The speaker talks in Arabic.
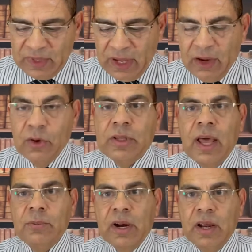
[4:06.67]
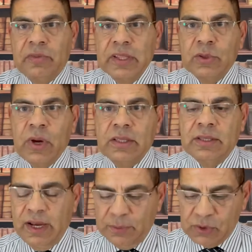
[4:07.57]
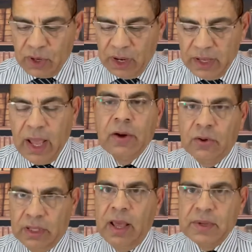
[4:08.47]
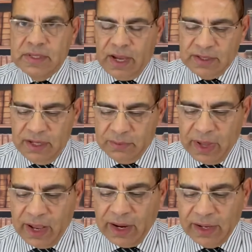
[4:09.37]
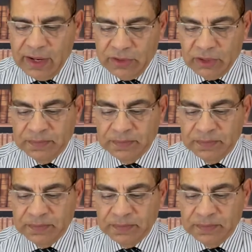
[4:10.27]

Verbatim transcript: آه، قلتها المره اللي فاتت وعدت عليها بسرعه يعني قلتها بس عايز احب اعلق عليها اكتر